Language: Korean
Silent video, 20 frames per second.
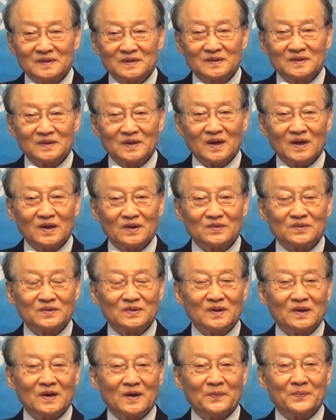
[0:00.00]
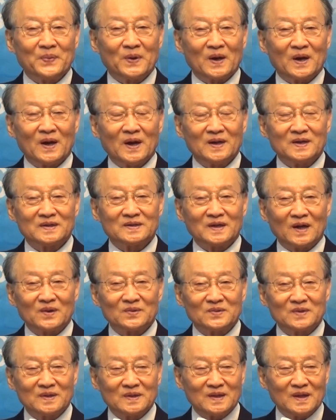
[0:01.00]
그래가지고 네가 편안히 살
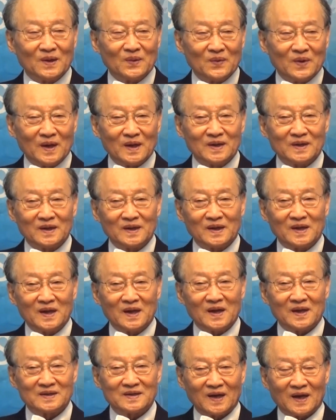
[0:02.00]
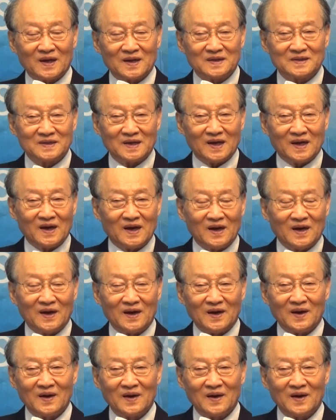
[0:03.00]
수 있는데 왜 그렇게 사느냐